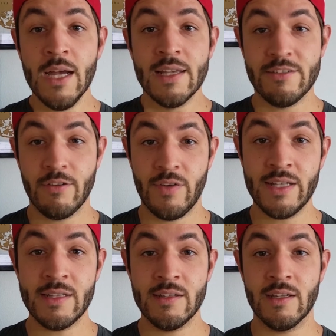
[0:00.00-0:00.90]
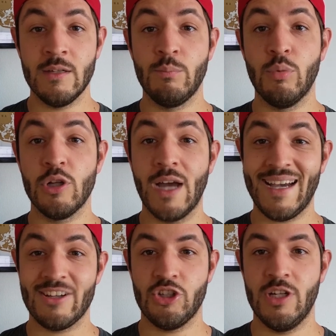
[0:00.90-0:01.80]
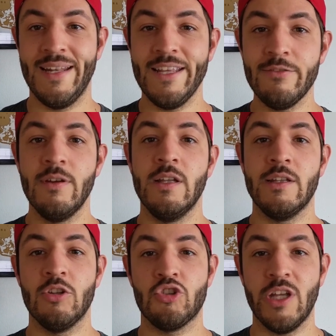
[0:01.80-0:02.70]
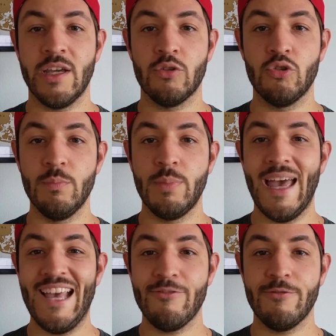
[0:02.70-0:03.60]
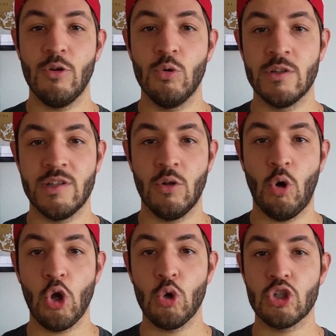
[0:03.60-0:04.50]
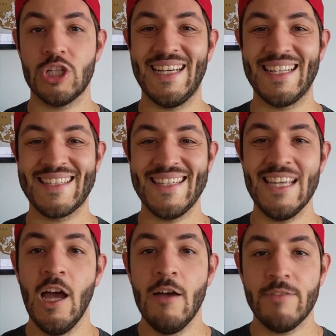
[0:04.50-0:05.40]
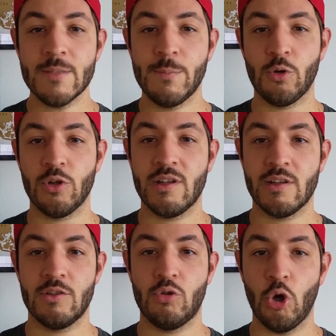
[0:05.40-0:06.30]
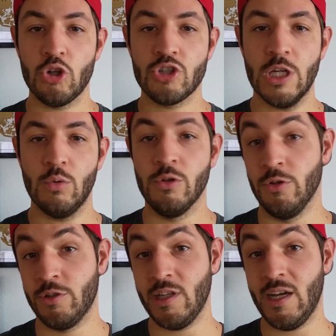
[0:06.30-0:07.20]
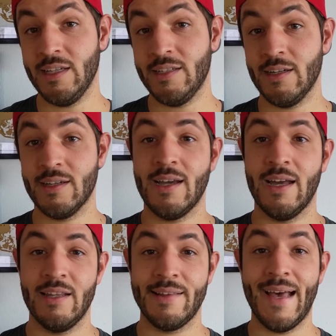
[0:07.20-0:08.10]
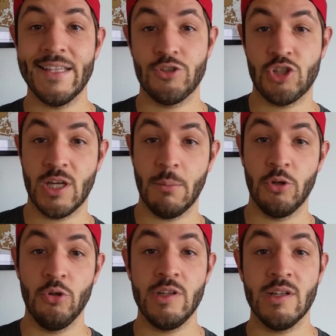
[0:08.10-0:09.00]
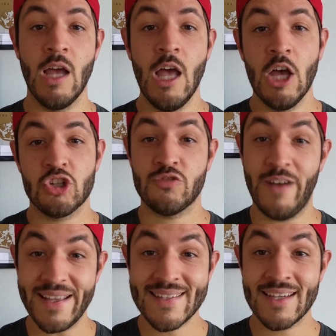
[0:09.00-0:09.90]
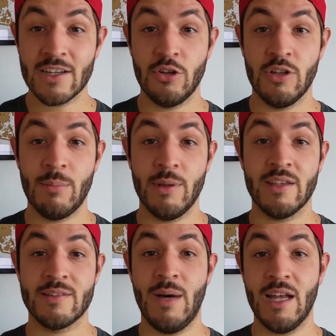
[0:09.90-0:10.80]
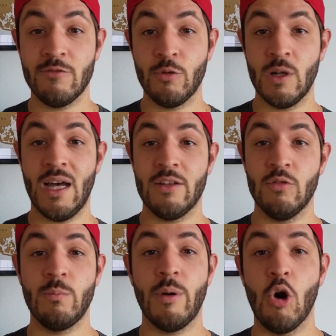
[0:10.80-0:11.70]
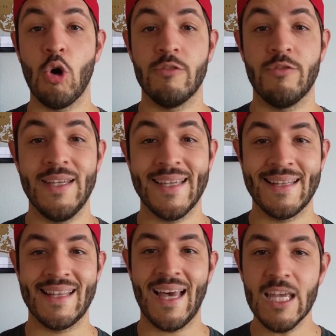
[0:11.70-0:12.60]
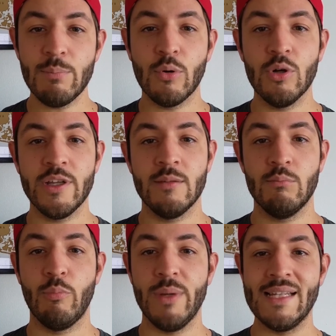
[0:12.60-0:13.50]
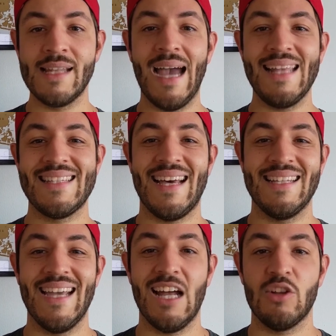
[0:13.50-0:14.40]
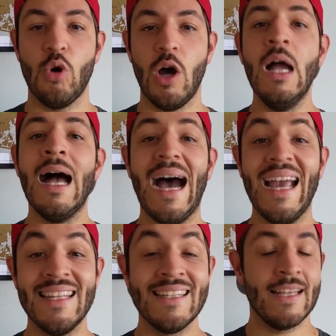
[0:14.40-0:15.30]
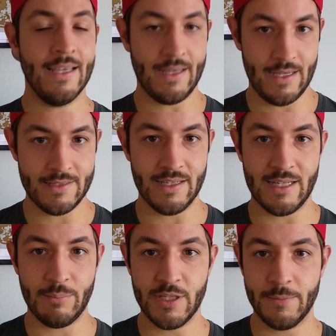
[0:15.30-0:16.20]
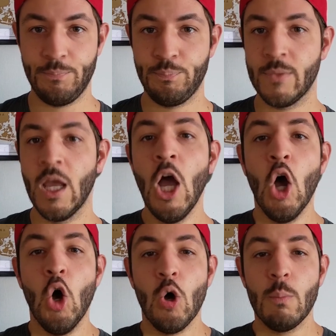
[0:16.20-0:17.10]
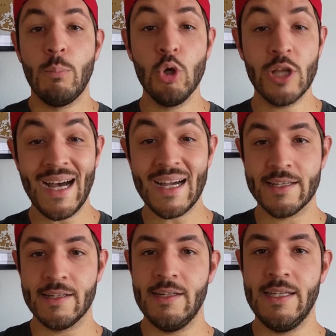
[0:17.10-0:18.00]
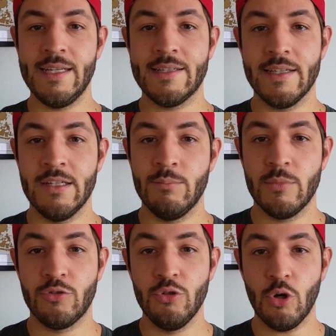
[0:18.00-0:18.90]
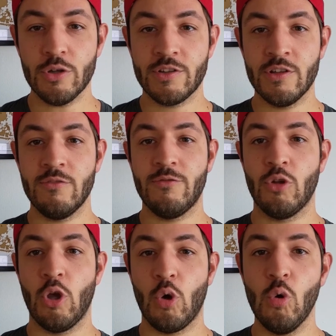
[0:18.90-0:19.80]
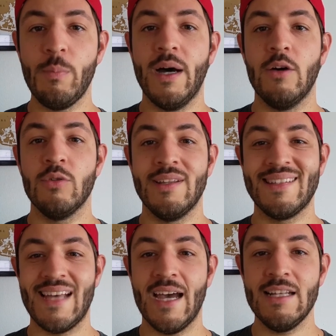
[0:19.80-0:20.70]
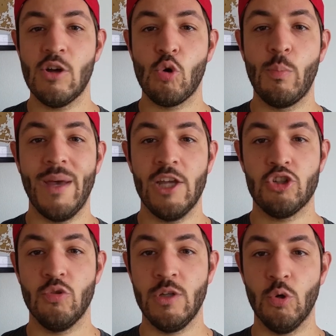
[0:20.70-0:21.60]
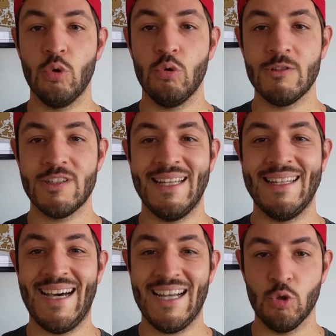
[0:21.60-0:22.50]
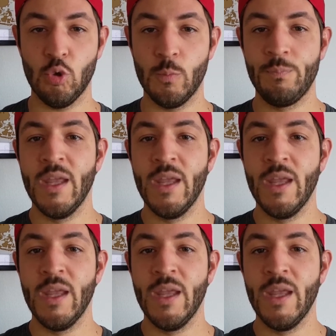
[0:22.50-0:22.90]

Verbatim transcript: Sie verwenden den bulgarischen Lev den Steckertyp F und den Euro-Stecker C, was bedeutet, dass Deutsche und Österreicher keinen Reisestecker benötigen. Schweizer können aber ihr Smartphone laden, brauchen für ihren dreipoligen mobilen Heizradiator einen Reiseadapter. Bulgarien liegt im Südosten von Europa und ist Teil der Europäischen Union und der NATO.